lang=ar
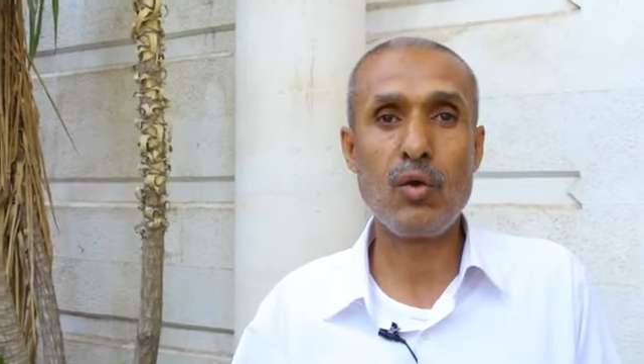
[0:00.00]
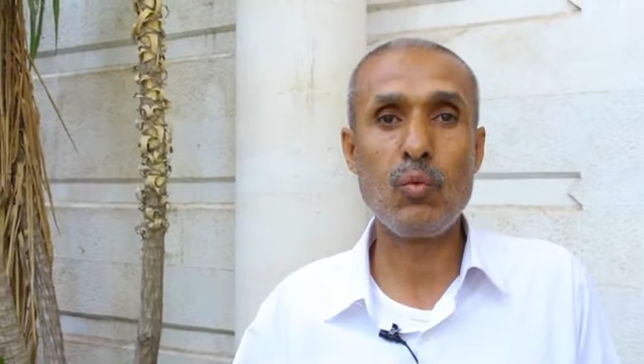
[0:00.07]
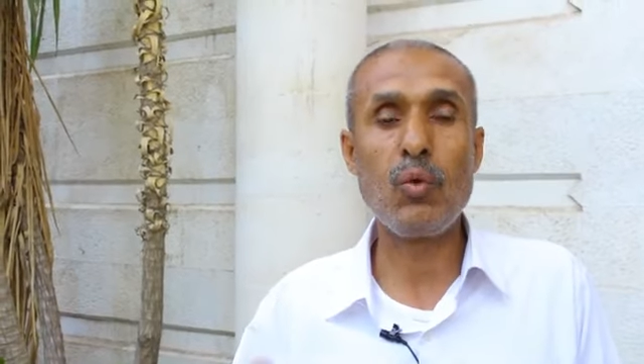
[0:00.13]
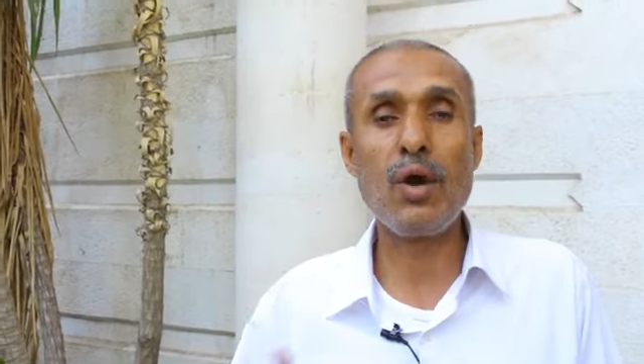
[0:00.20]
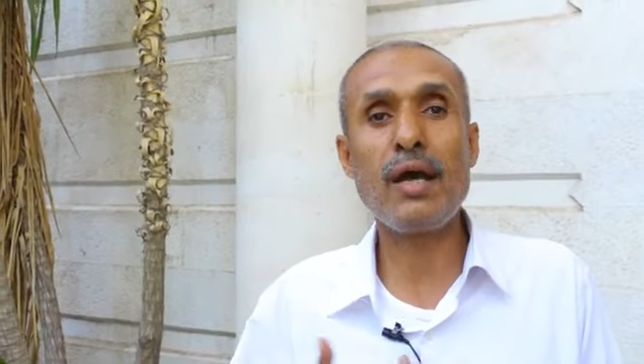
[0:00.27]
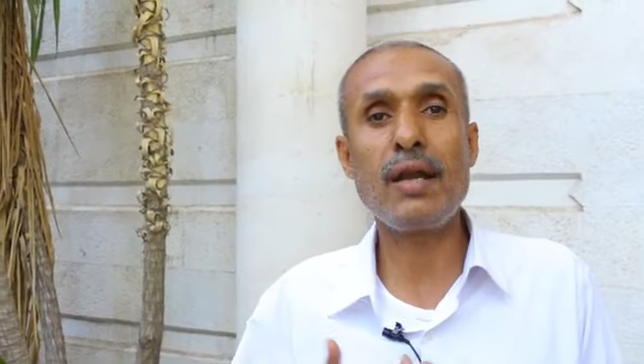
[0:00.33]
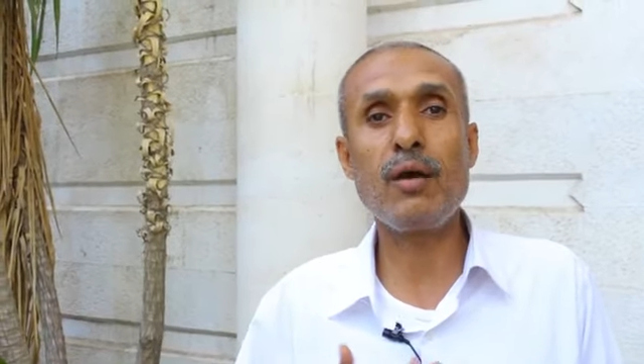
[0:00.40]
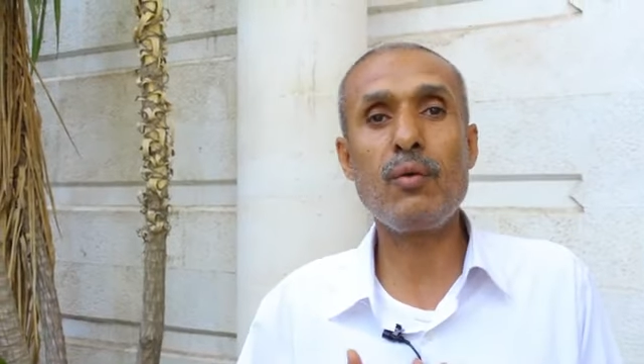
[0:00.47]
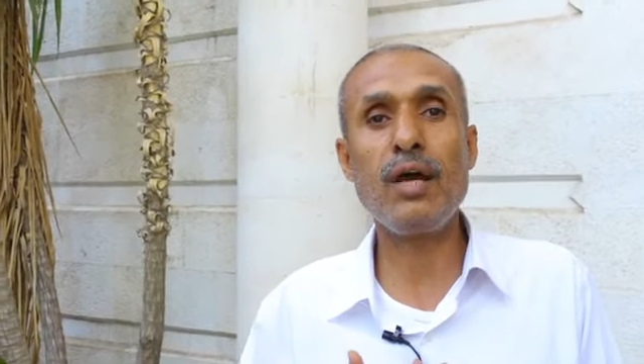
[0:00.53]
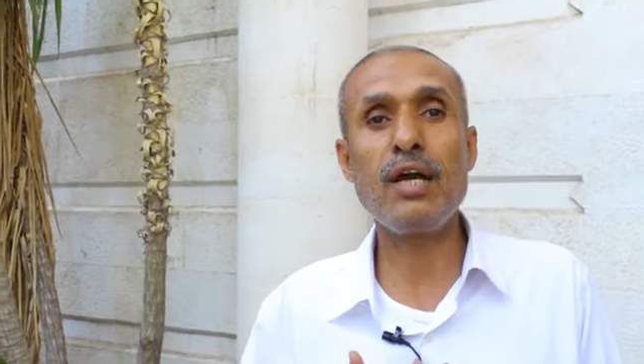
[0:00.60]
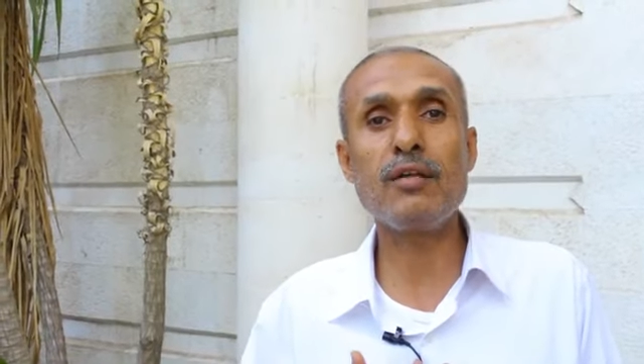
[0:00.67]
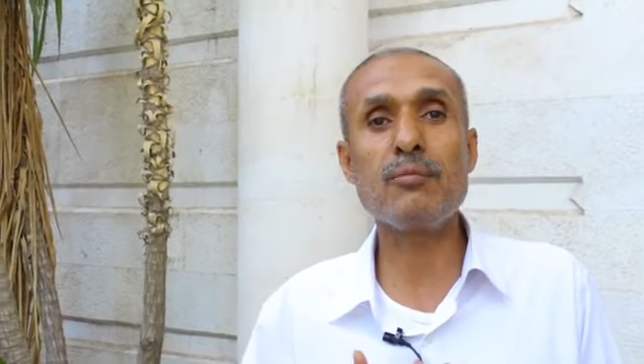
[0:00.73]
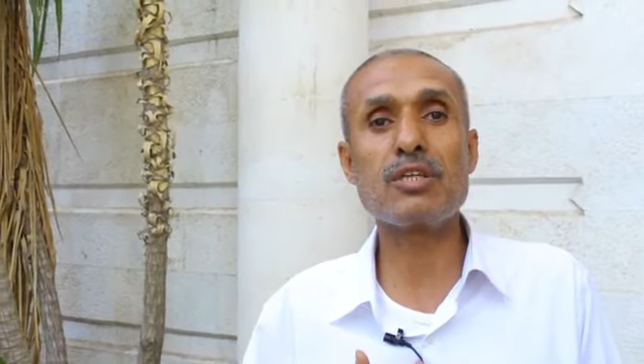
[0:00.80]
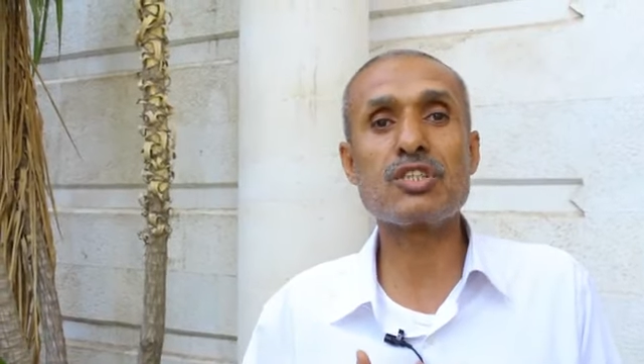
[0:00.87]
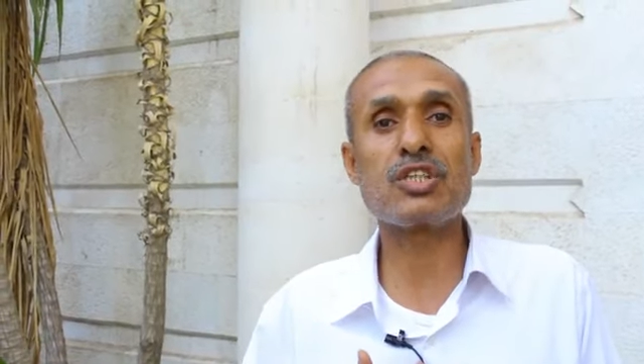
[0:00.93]
وأنا
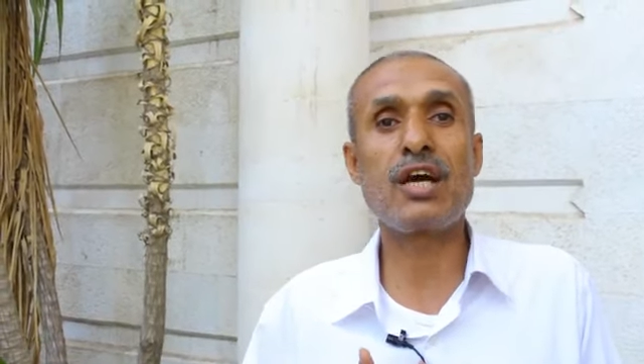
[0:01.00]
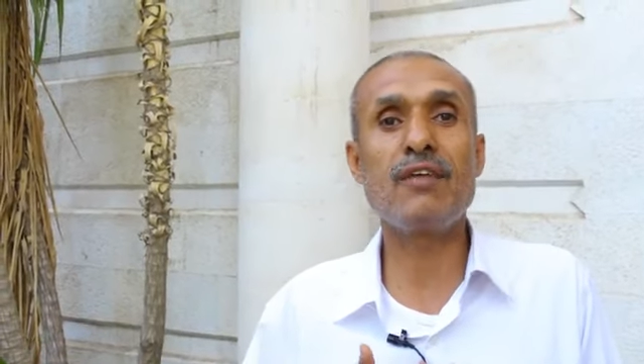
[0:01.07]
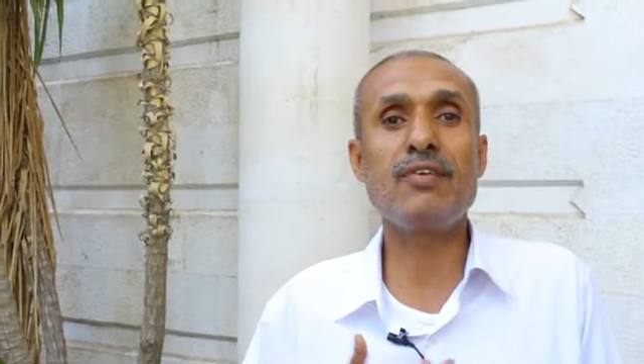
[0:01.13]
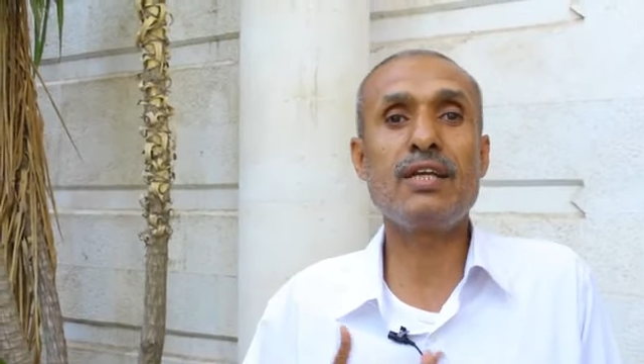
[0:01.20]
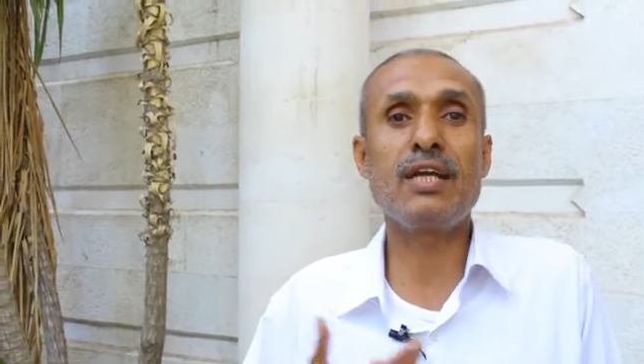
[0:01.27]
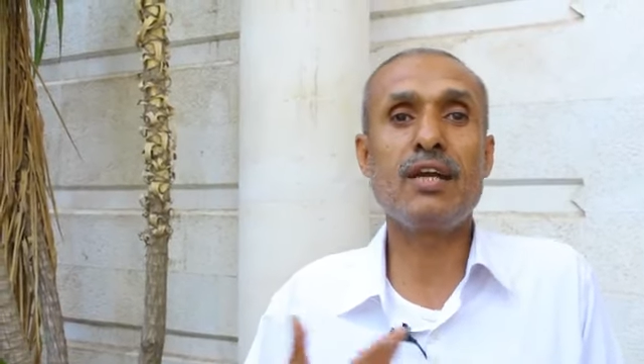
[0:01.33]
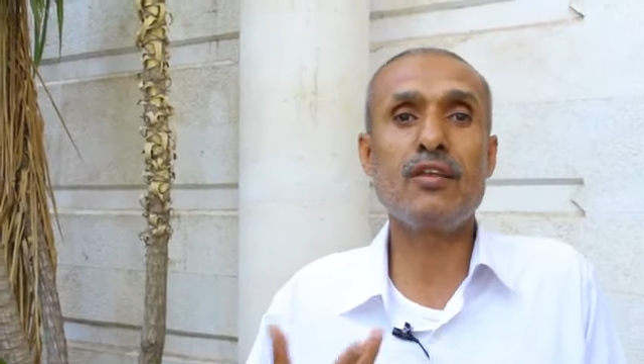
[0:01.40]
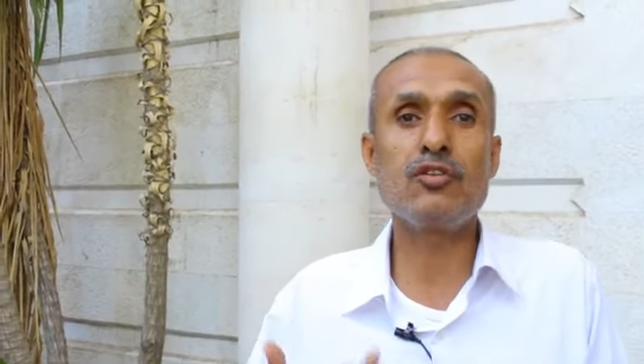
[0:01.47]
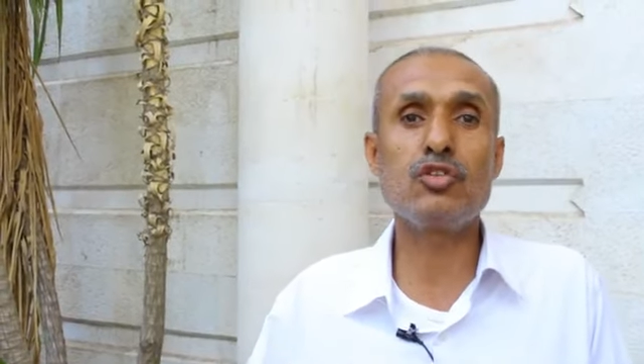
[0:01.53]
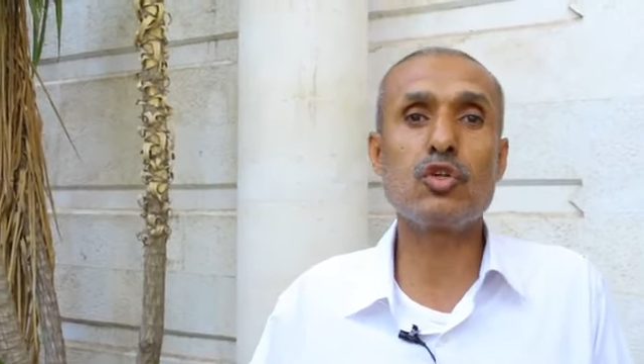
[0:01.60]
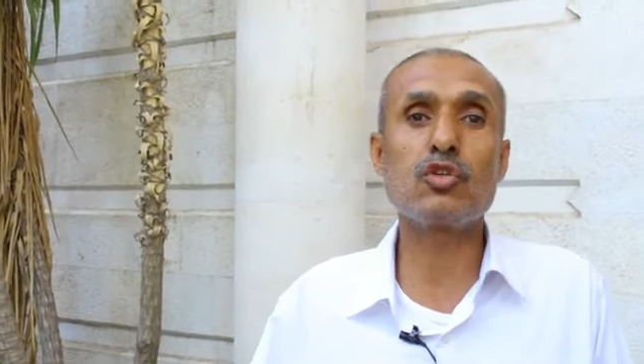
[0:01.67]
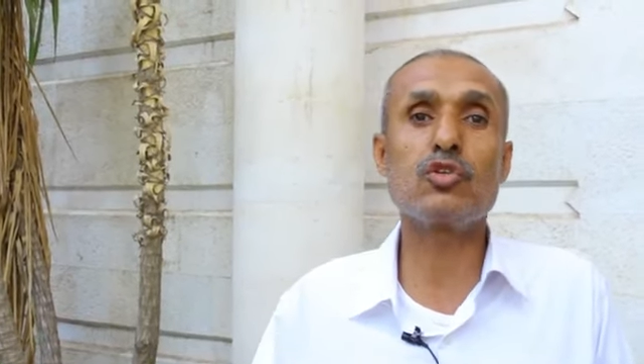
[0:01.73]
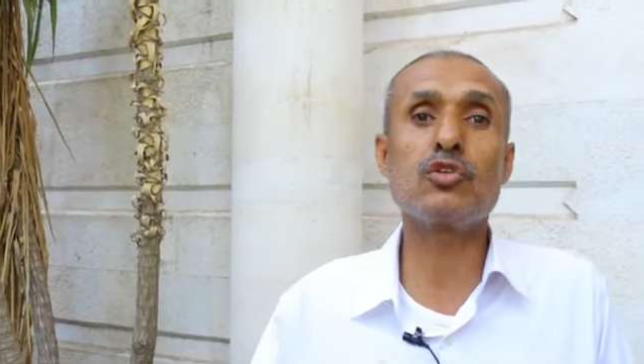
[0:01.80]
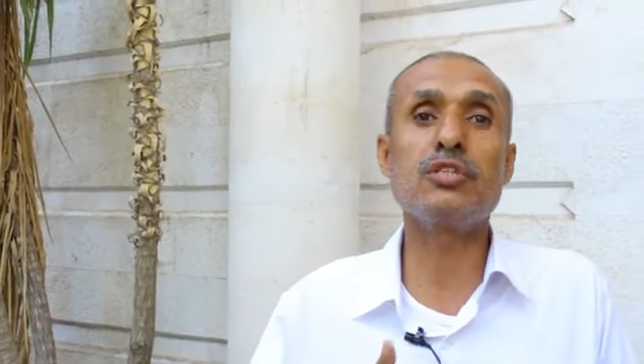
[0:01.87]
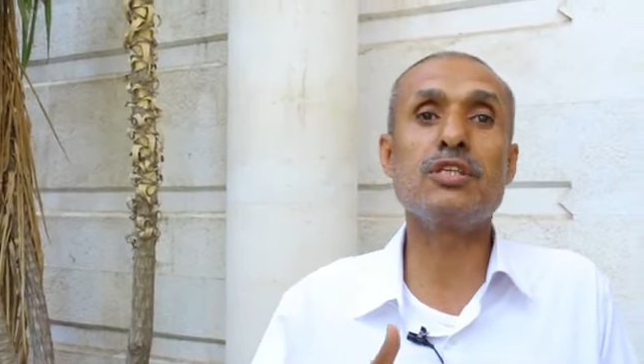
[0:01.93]
واحد من الصحفيين الذي
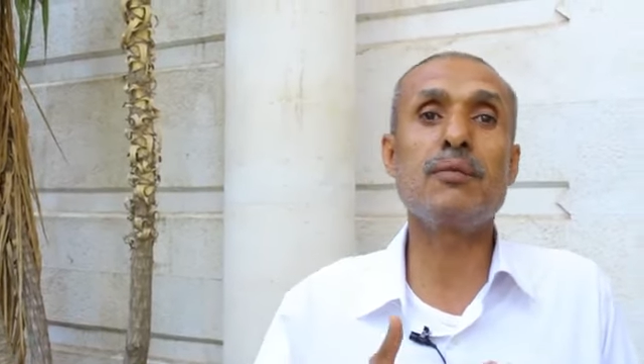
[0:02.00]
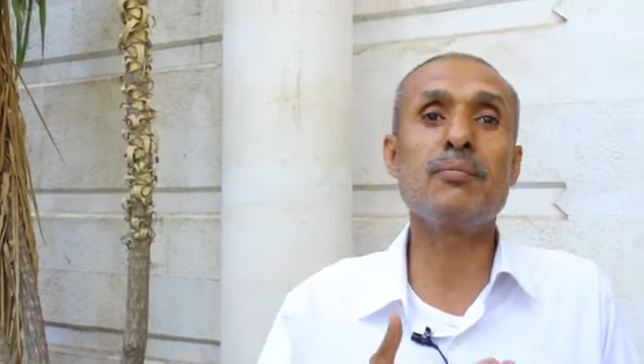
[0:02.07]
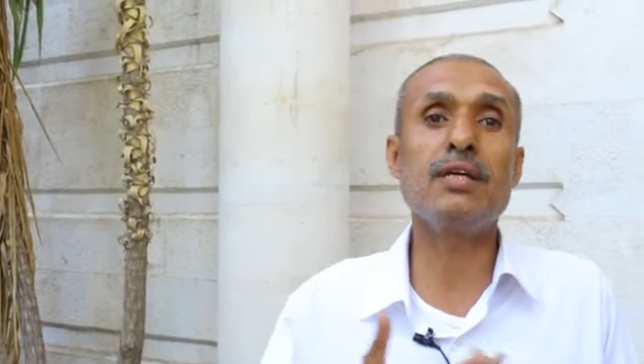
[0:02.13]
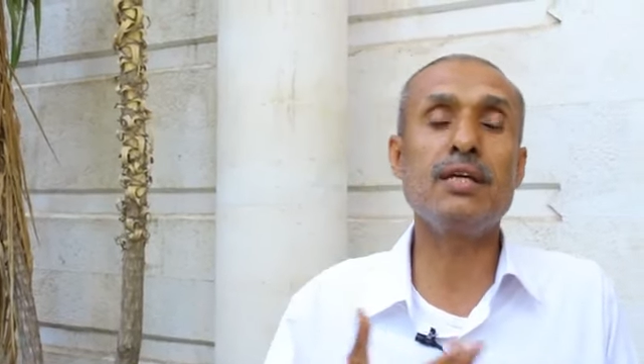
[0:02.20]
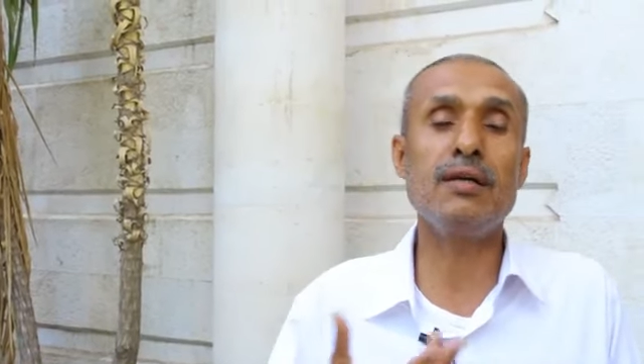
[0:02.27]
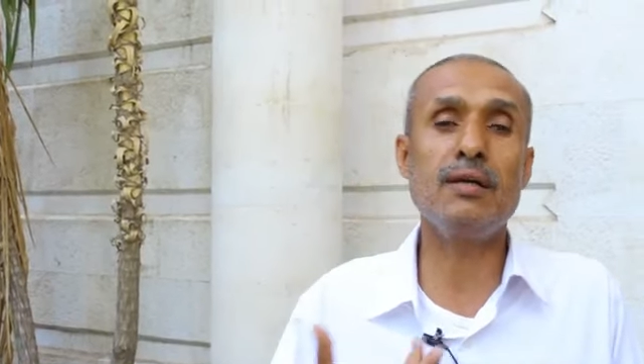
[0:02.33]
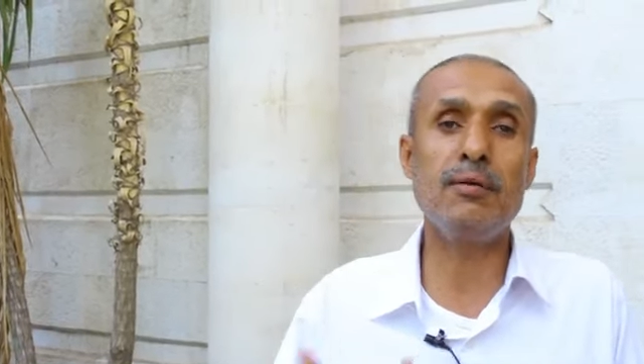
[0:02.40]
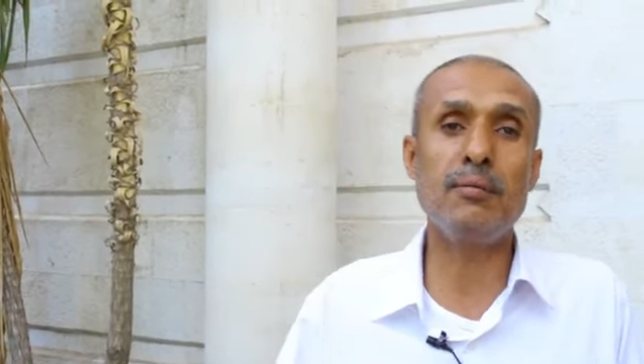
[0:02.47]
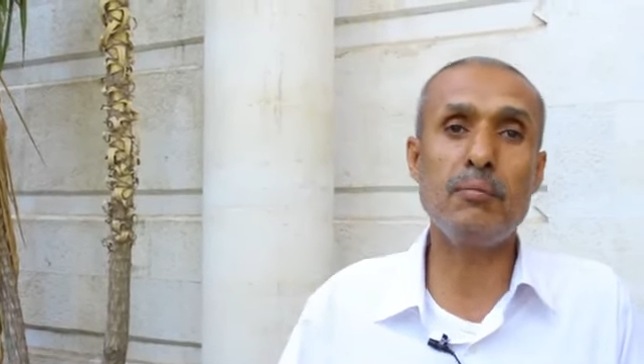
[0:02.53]
زرت جميع